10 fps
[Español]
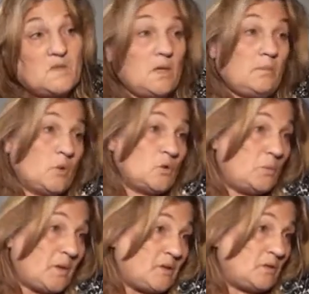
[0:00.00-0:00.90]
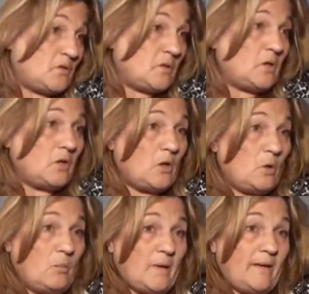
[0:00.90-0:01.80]
Sí, por supuesto, y yo creo que
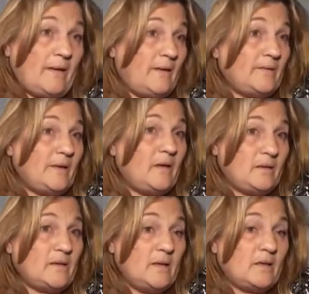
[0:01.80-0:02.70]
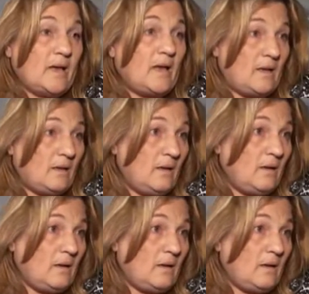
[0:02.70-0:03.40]
lo, es, es, real